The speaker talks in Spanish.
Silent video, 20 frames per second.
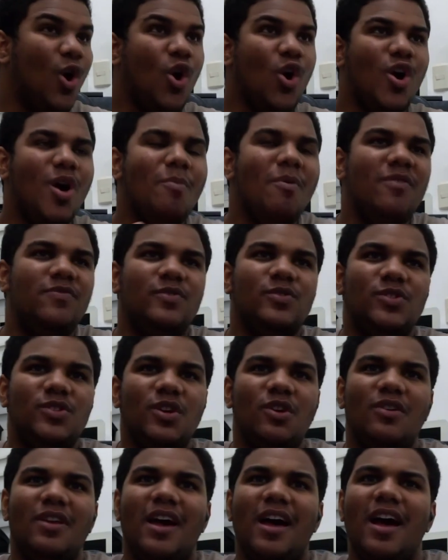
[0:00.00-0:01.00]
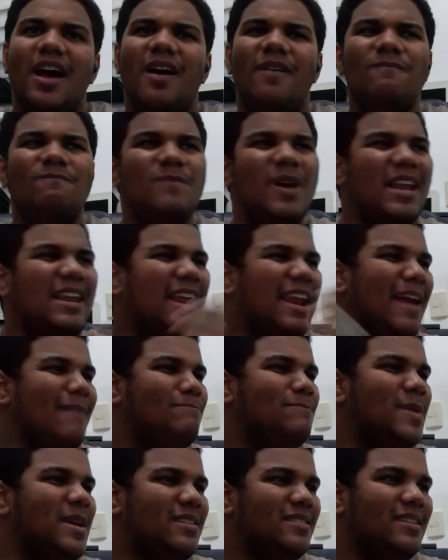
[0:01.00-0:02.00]
¿Cómo funciona? ¿Vale la
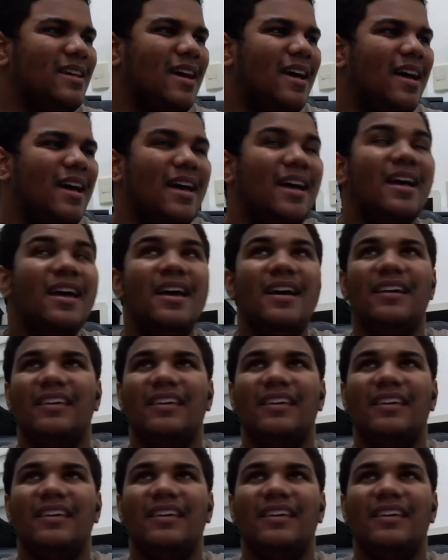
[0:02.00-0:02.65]
pena?